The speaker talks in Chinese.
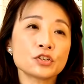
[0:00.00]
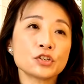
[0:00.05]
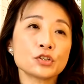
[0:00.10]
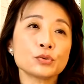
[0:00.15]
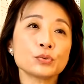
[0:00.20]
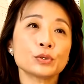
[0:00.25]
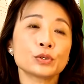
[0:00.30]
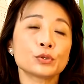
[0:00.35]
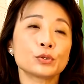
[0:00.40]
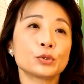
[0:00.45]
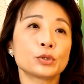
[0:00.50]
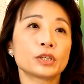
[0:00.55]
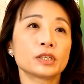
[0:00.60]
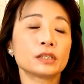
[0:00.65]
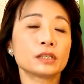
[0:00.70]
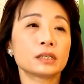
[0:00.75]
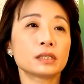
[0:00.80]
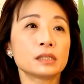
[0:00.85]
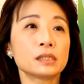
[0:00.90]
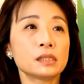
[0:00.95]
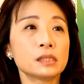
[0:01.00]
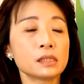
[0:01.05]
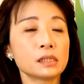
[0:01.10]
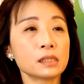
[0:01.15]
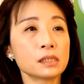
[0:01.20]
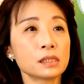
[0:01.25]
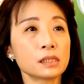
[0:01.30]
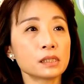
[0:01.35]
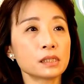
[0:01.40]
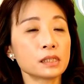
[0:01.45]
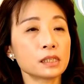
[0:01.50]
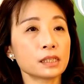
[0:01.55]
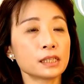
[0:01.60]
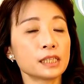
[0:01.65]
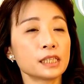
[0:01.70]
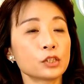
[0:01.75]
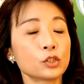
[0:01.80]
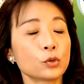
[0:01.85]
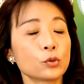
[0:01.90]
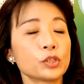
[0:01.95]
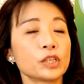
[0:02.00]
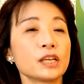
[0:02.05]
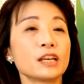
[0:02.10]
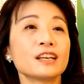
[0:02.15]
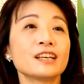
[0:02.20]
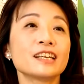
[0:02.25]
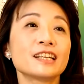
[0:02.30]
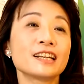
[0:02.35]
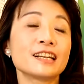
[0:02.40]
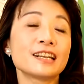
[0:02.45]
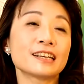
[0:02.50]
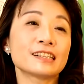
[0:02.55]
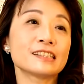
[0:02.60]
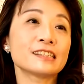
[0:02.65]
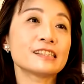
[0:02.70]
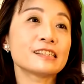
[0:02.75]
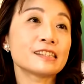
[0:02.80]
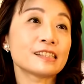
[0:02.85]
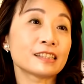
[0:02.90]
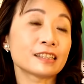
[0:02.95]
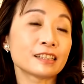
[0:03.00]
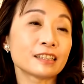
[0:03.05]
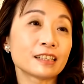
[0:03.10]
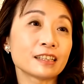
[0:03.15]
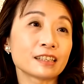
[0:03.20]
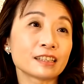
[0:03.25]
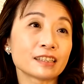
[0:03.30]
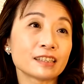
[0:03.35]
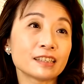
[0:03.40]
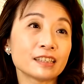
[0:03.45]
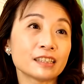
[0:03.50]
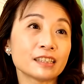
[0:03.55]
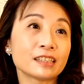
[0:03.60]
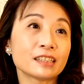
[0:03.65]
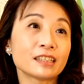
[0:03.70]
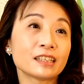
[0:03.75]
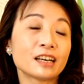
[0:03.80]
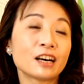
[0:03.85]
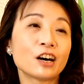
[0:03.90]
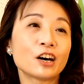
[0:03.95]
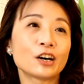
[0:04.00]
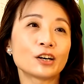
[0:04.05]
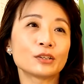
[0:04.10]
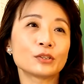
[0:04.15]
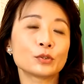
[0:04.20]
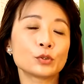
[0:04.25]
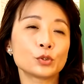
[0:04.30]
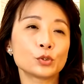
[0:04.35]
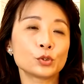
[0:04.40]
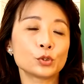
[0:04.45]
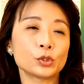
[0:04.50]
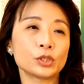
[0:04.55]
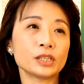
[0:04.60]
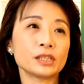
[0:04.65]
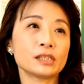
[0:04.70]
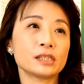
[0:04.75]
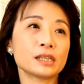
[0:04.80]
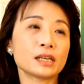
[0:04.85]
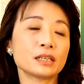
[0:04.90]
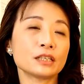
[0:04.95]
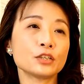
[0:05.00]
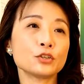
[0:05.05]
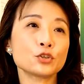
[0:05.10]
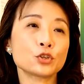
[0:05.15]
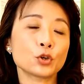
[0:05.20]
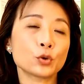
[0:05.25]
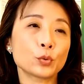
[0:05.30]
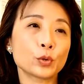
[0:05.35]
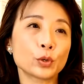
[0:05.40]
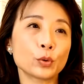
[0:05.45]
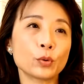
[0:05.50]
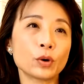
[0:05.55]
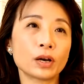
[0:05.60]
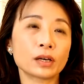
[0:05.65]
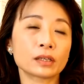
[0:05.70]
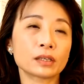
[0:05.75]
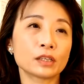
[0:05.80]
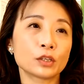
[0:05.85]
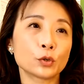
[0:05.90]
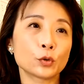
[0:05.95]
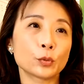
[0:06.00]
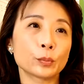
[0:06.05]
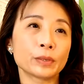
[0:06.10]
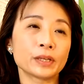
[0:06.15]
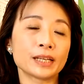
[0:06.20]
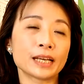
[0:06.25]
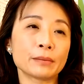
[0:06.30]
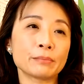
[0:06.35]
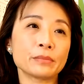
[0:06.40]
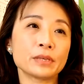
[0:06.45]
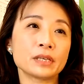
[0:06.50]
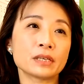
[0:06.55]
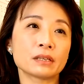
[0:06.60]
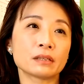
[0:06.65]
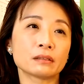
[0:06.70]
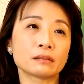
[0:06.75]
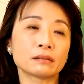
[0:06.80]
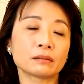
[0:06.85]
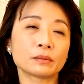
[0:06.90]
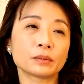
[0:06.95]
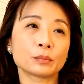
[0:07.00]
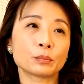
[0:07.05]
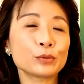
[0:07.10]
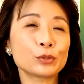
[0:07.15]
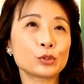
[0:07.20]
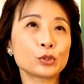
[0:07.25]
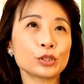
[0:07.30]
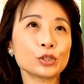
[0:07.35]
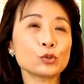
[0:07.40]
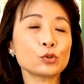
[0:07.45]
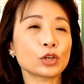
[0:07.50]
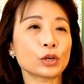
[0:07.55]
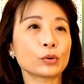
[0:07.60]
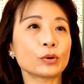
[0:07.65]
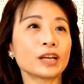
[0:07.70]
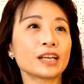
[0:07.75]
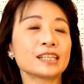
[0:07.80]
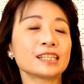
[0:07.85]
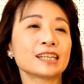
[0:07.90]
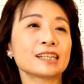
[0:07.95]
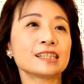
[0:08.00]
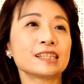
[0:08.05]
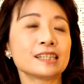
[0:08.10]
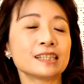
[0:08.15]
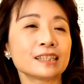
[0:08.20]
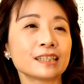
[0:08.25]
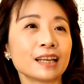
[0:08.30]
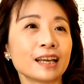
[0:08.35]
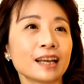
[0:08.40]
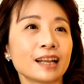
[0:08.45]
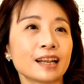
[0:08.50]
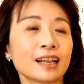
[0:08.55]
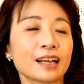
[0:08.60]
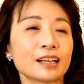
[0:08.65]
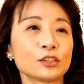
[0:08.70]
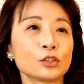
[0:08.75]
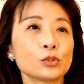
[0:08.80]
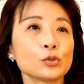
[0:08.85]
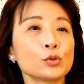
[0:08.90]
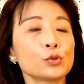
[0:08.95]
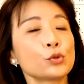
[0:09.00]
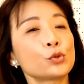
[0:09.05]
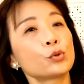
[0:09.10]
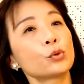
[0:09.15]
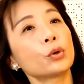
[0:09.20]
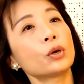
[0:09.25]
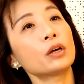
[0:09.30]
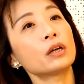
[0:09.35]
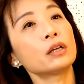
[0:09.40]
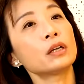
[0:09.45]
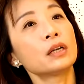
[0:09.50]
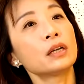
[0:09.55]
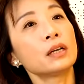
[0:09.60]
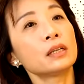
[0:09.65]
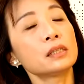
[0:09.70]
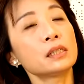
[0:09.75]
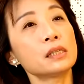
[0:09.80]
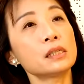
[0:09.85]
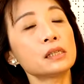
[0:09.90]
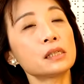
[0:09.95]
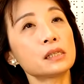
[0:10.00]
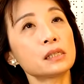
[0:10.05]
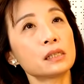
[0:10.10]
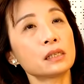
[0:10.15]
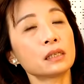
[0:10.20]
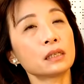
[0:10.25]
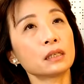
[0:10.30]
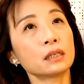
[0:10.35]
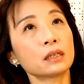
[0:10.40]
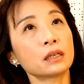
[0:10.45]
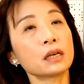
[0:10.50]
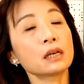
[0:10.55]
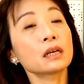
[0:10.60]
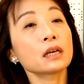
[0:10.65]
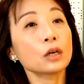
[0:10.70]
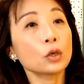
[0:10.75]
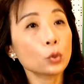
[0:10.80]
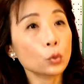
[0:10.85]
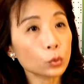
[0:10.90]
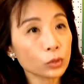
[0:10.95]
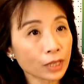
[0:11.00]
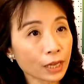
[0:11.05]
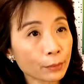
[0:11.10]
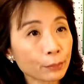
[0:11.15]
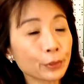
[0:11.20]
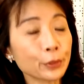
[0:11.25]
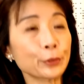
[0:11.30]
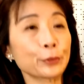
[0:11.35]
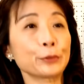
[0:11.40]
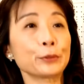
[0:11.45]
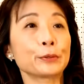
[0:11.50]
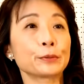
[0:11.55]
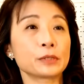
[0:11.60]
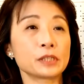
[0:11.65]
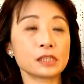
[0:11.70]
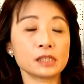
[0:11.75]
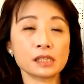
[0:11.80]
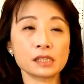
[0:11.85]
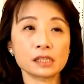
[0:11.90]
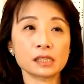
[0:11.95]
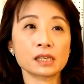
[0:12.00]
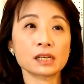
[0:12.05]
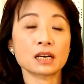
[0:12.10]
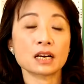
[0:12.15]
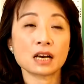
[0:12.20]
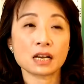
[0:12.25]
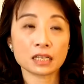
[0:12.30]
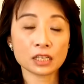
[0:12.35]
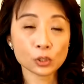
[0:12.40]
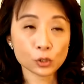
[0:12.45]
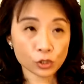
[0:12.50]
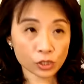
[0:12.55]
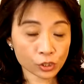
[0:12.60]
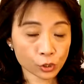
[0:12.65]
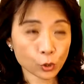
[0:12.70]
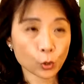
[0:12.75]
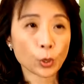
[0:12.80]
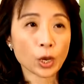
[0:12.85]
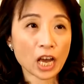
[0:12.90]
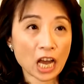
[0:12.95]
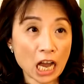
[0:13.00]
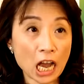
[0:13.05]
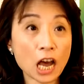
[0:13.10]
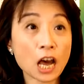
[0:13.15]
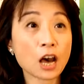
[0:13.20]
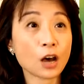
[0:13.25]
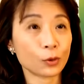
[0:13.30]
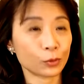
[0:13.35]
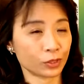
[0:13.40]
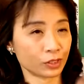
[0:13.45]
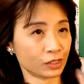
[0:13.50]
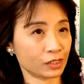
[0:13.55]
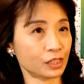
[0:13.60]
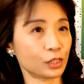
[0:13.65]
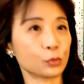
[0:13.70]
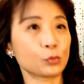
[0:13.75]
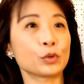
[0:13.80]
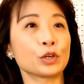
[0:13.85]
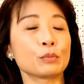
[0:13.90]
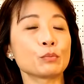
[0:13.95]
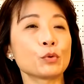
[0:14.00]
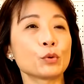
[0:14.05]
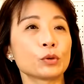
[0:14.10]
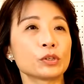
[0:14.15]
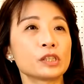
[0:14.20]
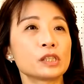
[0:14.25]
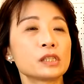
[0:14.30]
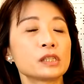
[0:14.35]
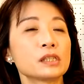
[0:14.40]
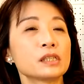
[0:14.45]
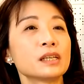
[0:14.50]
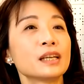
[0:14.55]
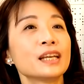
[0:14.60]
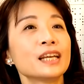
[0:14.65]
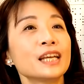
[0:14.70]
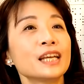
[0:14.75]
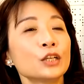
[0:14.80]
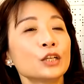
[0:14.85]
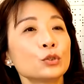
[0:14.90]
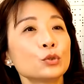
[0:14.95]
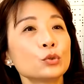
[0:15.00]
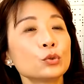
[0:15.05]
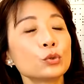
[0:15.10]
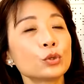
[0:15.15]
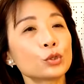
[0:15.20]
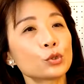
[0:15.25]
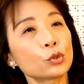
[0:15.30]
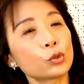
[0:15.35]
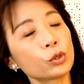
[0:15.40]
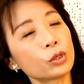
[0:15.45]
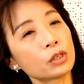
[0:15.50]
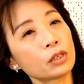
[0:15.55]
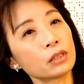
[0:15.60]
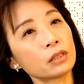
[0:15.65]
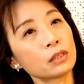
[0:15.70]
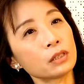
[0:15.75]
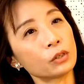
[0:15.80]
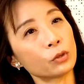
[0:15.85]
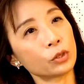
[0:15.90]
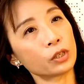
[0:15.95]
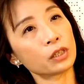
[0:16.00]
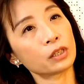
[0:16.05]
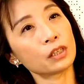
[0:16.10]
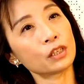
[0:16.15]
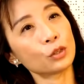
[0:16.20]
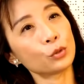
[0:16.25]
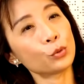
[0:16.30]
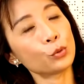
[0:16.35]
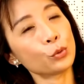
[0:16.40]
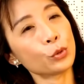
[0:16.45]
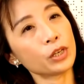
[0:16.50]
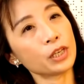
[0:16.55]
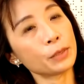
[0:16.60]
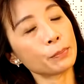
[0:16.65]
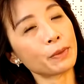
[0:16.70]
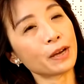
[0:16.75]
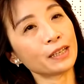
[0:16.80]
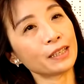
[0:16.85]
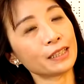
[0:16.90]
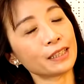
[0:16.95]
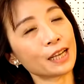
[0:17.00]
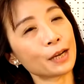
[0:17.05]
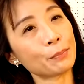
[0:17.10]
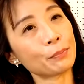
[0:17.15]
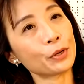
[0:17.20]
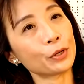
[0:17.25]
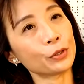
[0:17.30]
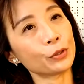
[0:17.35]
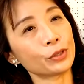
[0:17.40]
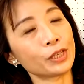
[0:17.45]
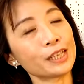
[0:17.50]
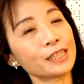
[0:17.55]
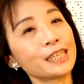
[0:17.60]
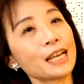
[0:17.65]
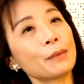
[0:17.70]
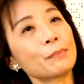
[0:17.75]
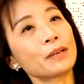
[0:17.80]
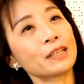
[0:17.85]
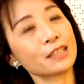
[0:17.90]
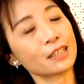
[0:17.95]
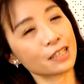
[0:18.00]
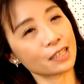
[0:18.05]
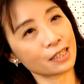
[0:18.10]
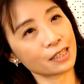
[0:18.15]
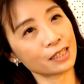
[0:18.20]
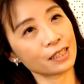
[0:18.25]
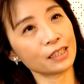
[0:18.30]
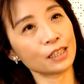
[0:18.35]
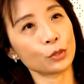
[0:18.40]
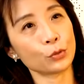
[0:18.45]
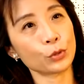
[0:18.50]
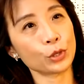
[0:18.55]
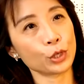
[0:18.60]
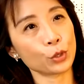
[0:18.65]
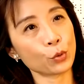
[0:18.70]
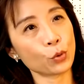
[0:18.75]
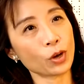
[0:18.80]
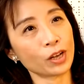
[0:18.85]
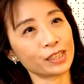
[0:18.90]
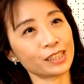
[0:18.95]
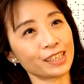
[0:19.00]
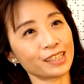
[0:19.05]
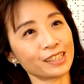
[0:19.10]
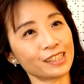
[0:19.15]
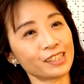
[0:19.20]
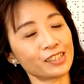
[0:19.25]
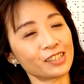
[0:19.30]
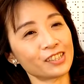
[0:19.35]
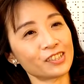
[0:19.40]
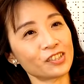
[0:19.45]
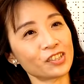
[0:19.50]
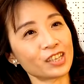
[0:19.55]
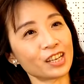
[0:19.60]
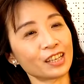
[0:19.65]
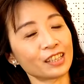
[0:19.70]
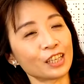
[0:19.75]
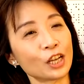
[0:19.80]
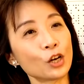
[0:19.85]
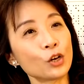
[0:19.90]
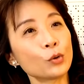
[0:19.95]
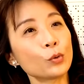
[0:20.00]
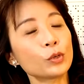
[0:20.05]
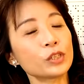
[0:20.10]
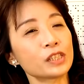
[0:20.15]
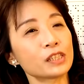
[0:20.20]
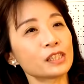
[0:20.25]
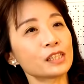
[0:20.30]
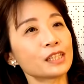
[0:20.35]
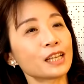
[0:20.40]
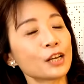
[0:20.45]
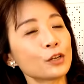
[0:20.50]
是我觉得，其实首先要衡量自己的能力。哈，举例像应酬文化，可能我们难免，我觉得转换一下心态啦，就是说。其实跟客户当朋友是一件一一种很好的行为模式。如果说有一个客户愿意帮你当朋友，他下班的时间也愿意花在你身上，然后或者是